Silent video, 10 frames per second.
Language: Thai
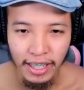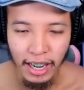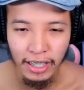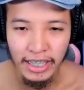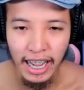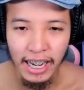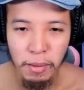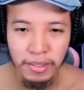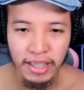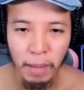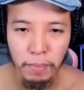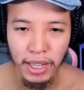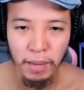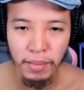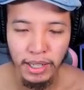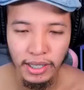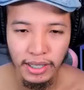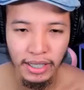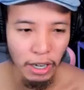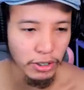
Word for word: เดี๋ยวเราจะเล่นสเต็ปเดิมก็คือเรา